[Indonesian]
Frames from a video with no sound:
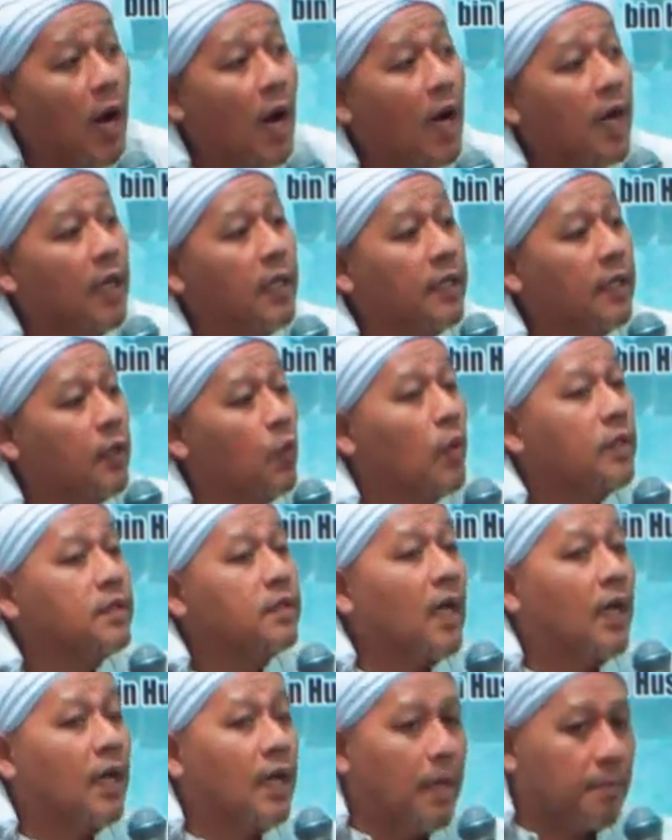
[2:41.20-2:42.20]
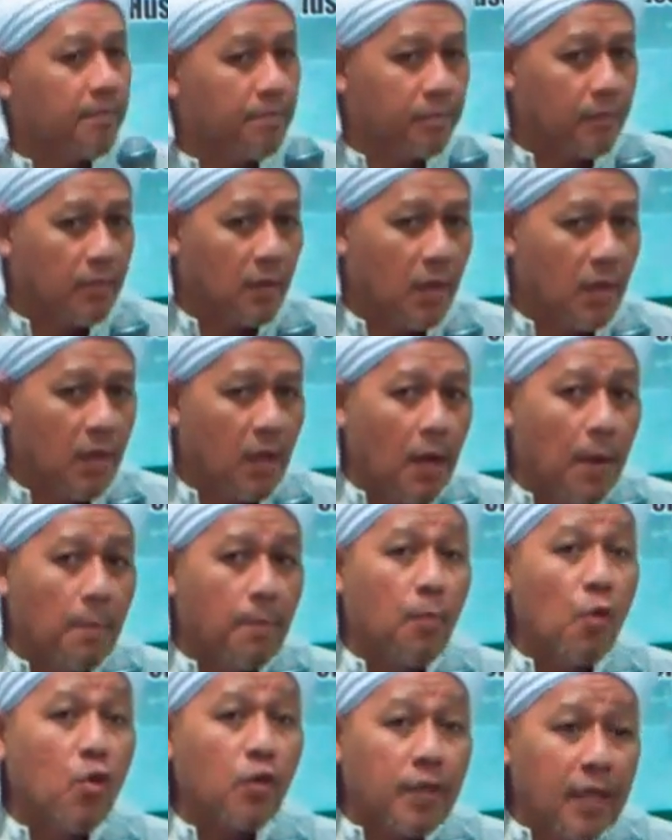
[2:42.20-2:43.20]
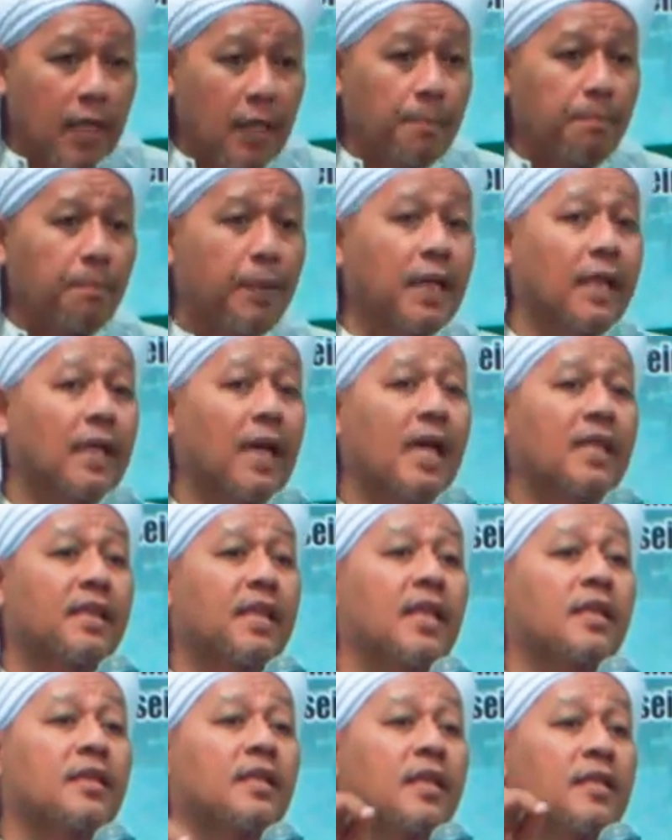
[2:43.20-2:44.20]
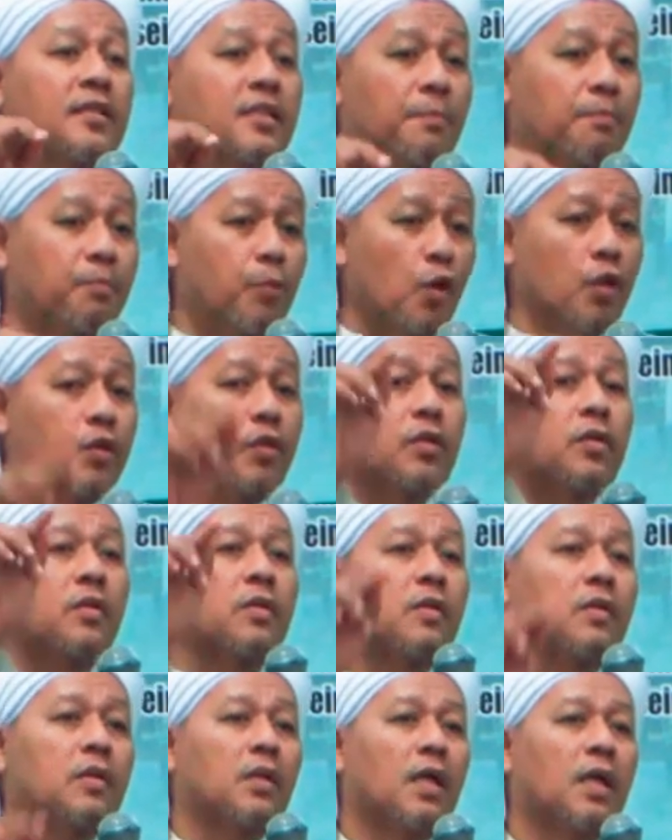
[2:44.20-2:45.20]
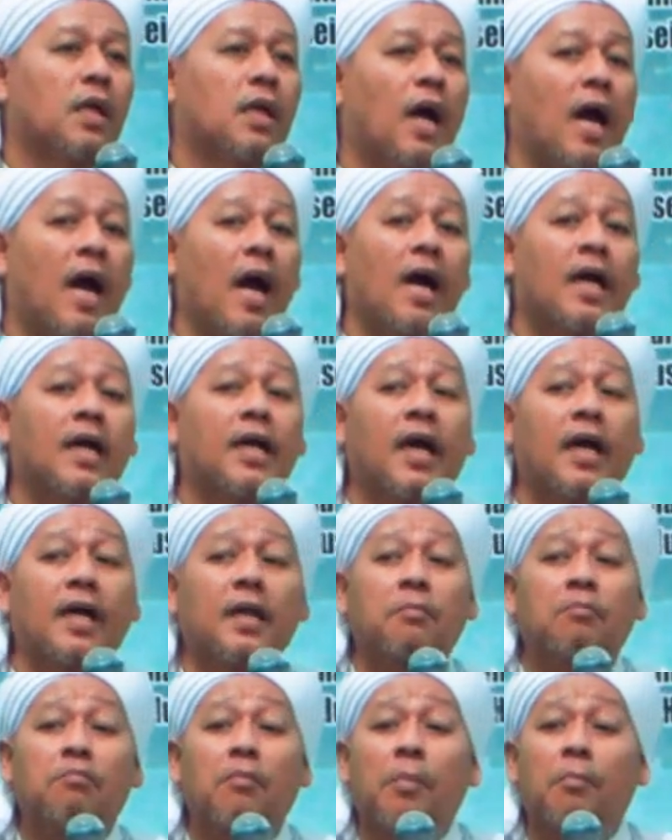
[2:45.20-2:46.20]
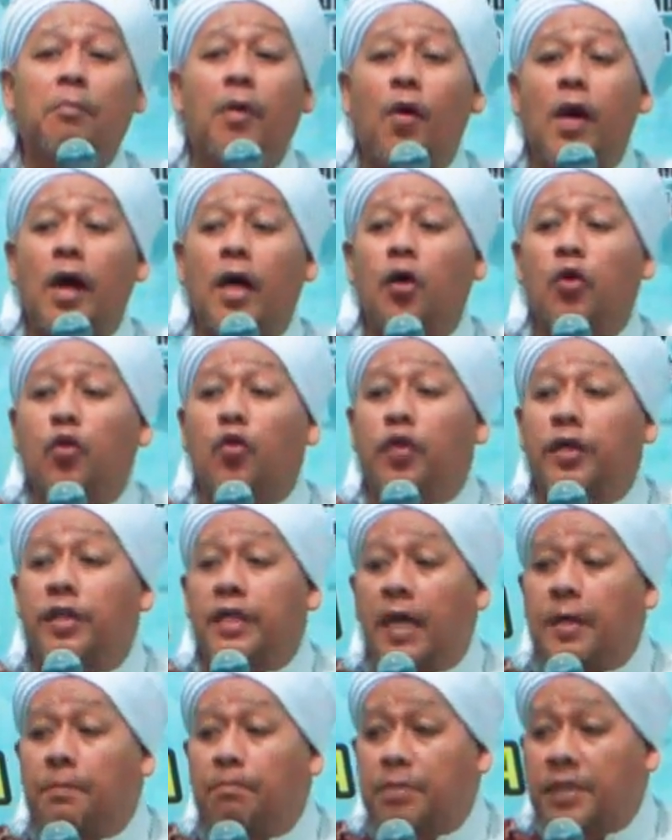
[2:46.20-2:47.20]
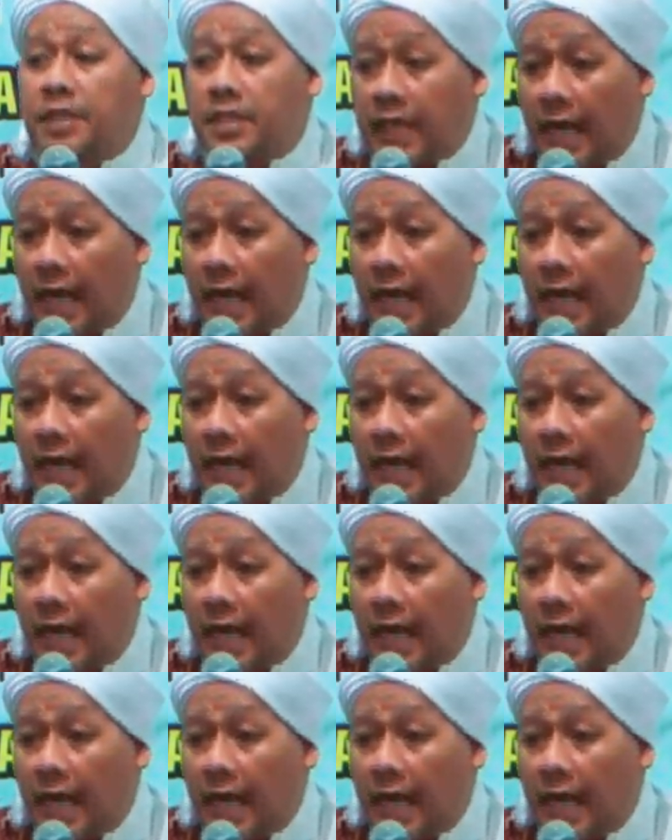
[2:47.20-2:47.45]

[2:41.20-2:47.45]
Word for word: wa alihi wasallam. Mungkin peringatan tersebut akan membawa kerugian